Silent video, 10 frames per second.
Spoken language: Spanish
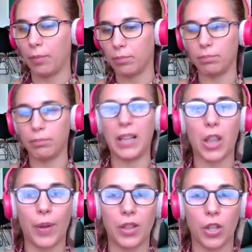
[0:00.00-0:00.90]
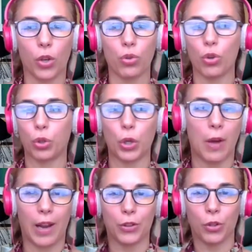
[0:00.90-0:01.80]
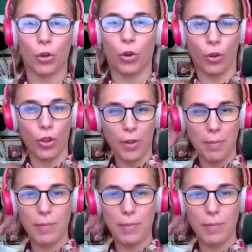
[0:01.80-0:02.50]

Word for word: eh, 2022, no estoy hablando